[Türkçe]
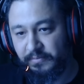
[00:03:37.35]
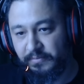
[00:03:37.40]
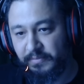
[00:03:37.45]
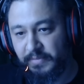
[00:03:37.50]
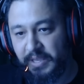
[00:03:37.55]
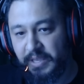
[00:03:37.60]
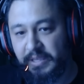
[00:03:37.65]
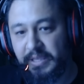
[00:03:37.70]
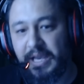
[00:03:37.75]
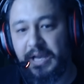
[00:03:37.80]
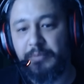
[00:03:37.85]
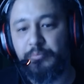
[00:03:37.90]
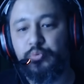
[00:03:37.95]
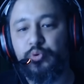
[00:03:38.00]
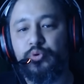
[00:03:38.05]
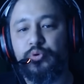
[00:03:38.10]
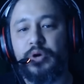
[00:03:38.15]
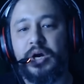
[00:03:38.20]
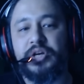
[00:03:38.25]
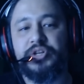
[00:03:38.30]
Yani
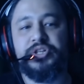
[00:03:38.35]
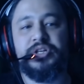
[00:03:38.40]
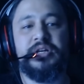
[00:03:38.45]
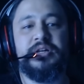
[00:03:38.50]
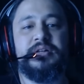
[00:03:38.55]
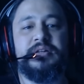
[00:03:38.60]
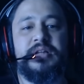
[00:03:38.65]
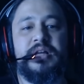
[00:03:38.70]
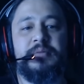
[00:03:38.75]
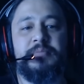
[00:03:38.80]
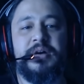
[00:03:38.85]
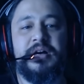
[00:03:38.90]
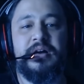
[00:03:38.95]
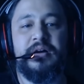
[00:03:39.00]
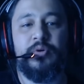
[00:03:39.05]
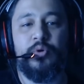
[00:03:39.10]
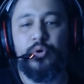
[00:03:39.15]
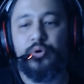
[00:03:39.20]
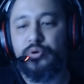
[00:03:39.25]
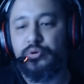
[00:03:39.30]
bu aşağılama,
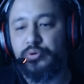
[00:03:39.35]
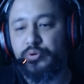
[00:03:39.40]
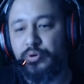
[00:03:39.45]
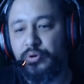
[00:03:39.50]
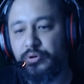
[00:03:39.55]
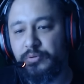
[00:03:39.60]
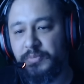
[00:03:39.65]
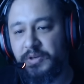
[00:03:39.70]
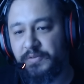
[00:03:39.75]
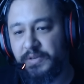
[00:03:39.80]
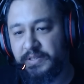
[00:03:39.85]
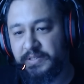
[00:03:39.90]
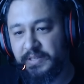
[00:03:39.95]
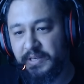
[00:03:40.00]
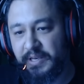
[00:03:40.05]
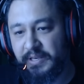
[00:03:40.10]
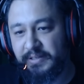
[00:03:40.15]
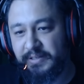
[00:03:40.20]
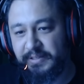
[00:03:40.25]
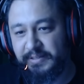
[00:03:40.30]
hor görme
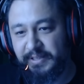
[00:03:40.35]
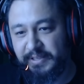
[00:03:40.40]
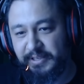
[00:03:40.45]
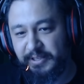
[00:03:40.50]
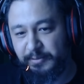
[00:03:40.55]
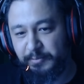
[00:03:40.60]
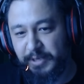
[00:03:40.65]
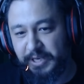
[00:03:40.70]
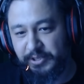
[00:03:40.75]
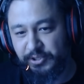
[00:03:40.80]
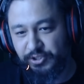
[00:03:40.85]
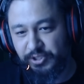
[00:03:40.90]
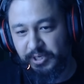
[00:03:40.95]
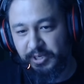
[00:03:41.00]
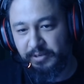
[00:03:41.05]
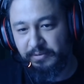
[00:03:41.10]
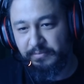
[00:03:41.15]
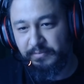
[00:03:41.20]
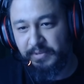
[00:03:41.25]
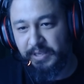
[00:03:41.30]
vesaire değil bence.
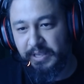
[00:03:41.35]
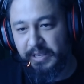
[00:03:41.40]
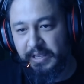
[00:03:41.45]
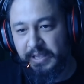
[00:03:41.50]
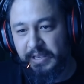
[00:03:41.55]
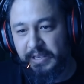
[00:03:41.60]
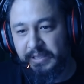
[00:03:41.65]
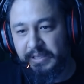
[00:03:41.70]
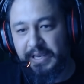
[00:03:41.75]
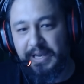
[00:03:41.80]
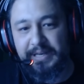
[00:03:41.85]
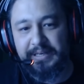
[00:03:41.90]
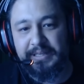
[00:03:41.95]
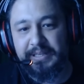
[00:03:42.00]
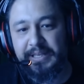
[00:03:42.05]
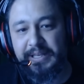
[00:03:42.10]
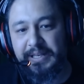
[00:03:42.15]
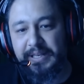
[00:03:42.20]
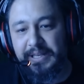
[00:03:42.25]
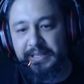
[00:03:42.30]
Yani
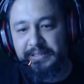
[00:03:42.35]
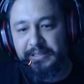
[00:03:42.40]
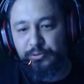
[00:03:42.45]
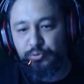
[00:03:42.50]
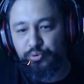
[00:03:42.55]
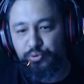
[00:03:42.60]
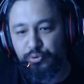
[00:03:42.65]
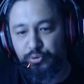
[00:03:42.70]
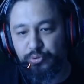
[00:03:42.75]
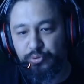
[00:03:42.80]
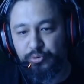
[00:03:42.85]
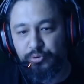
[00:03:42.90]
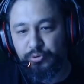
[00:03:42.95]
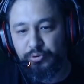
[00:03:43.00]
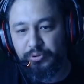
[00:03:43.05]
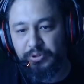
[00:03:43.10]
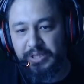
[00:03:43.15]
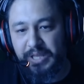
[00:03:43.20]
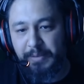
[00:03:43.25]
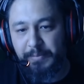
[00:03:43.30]
ille de Türk
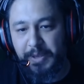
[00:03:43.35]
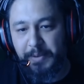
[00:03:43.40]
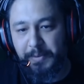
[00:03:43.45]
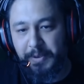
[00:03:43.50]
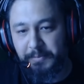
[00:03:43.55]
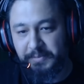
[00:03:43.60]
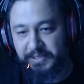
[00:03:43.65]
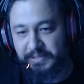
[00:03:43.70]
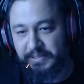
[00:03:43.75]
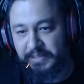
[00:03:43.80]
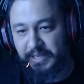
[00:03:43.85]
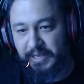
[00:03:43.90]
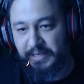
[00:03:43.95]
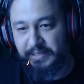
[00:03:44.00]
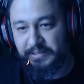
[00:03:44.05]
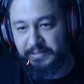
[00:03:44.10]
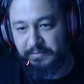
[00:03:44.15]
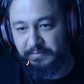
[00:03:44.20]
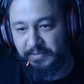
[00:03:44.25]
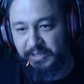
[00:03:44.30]
demememiz
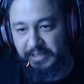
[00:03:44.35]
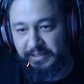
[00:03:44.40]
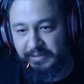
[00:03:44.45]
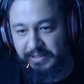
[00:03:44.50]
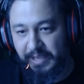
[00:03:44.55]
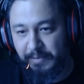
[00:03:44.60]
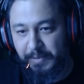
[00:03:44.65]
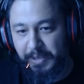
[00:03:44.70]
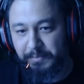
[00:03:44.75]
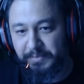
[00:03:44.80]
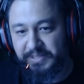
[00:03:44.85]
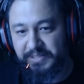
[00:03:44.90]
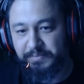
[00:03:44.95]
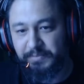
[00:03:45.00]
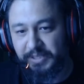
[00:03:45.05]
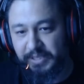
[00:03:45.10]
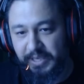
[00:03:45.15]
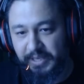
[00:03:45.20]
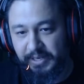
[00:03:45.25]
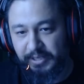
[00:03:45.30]
lazım. E, dememiz mi
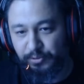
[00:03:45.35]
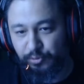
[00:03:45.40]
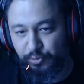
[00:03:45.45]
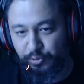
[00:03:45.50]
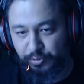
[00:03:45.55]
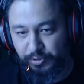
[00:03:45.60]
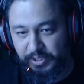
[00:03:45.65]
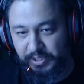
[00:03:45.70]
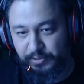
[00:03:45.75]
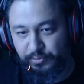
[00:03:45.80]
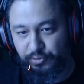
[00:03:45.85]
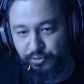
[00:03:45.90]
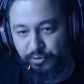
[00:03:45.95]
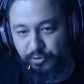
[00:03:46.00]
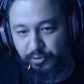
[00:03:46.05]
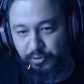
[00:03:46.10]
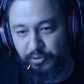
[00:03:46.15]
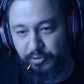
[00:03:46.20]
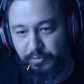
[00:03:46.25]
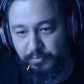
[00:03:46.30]
gerekiyor diye
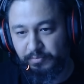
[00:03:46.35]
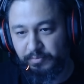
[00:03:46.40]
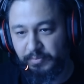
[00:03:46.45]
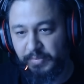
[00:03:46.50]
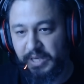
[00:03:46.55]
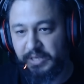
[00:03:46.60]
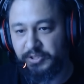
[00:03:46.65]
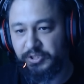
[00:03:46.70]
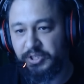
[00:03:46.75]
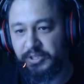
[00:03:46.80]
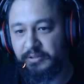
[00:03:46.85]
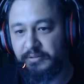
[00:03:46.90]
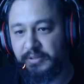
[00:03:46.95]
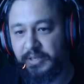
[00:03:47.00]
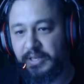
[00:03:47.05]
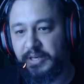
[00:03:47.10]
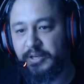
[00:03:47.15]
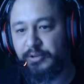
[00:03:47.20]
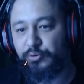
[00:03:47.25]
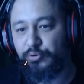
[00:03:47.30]
düşünüyorum. Bence
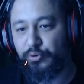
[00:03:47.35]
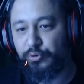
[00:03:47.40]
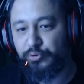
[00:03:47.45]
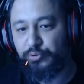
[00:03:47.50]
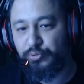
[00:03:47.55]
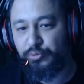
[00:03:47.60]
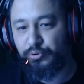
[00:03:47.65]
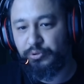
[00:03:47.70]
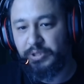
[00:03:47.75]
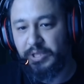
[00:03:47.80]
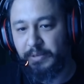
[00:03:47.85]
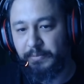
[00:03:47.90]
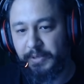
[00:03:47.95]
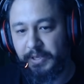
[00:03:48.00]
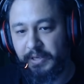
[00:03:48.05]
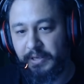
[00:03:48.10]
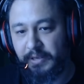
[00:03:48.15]
gerek yok Türk demeye.